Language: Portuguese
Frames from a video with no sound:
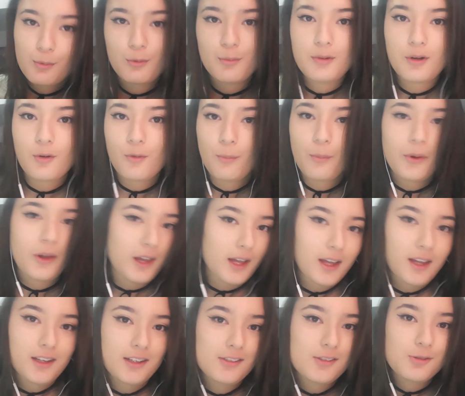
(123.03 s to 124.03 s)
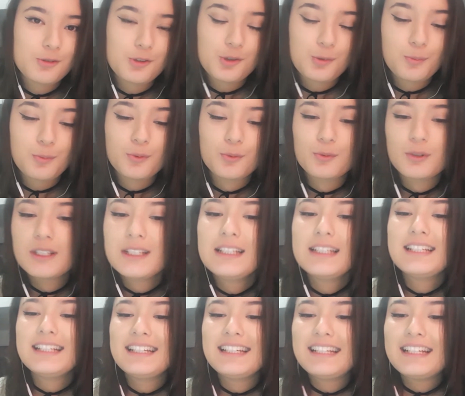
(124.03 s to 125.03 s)
por me acompanhar. Isso, tipo,
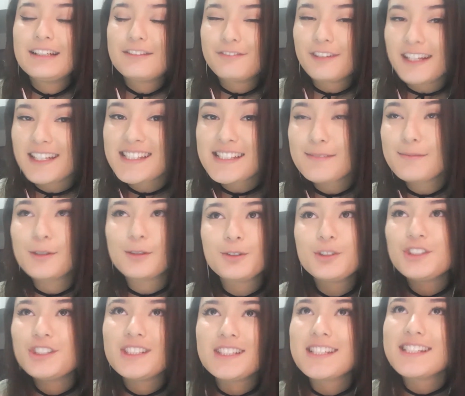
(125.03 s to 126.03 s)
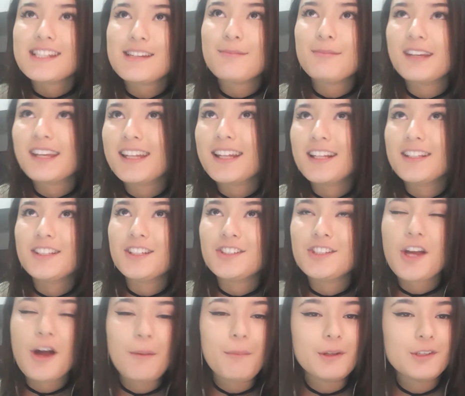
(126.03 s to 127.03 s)
faz meu dia saber que tem gente
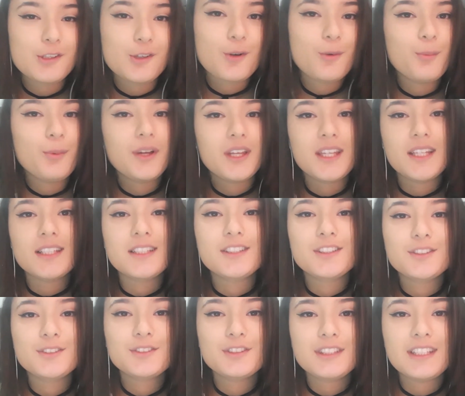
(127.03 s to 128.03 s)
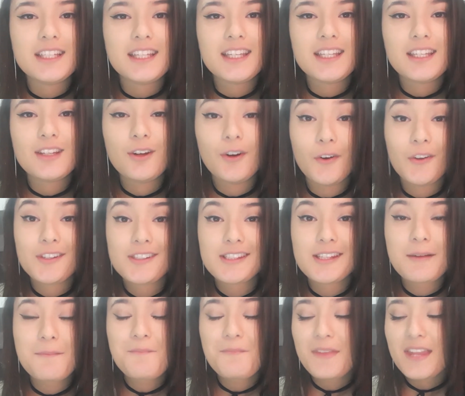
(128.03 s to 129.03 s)
realmente acompanhando e que
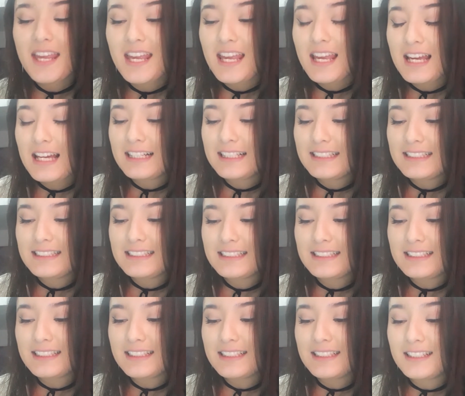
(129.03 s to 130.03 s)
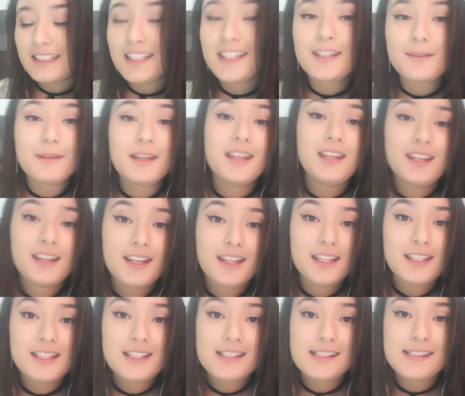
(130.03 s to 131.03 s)
gosta. Uh, e também quero
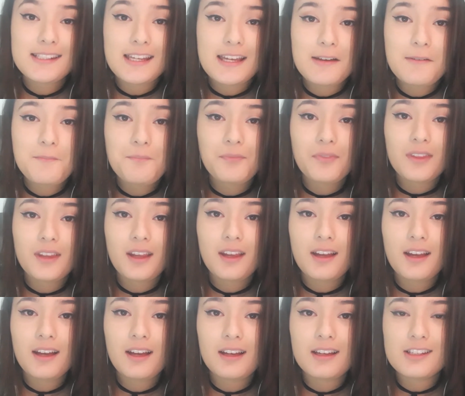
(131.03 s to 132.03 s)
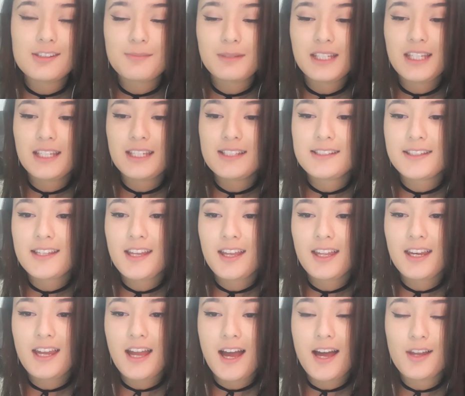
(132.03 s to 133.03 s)
agradecer as meninas que
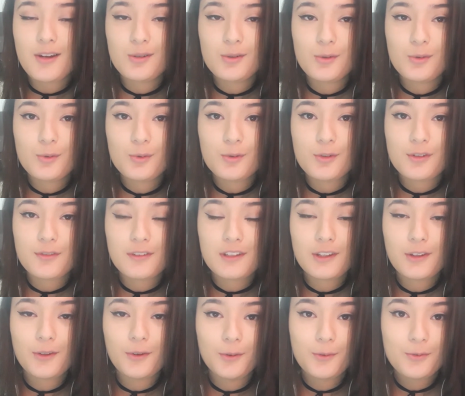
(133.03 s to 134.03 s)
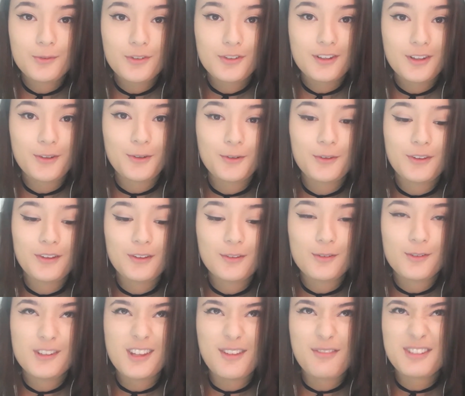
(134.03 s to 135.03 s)
criaram os fandoms, que eu,
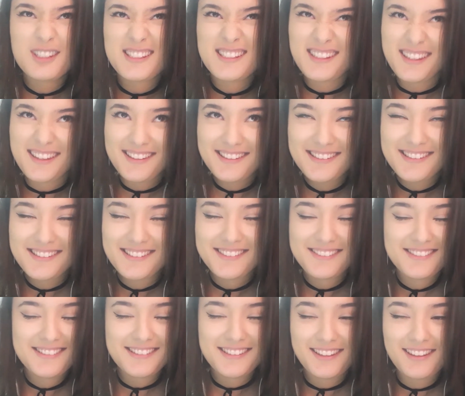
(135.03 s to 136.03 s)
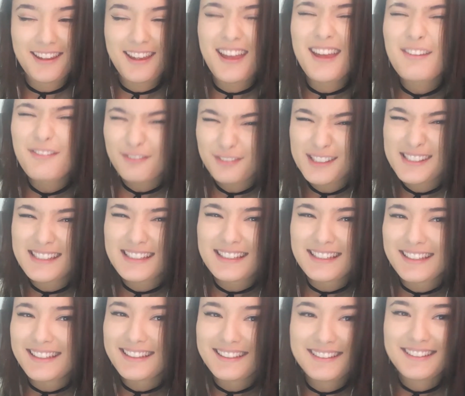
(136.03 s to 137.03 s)
os FCs, FC,
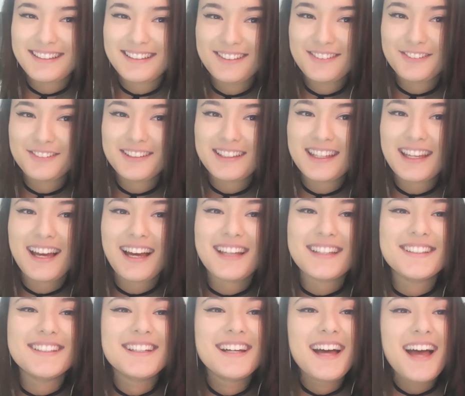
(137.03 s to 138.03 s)
né? Eu falei errado.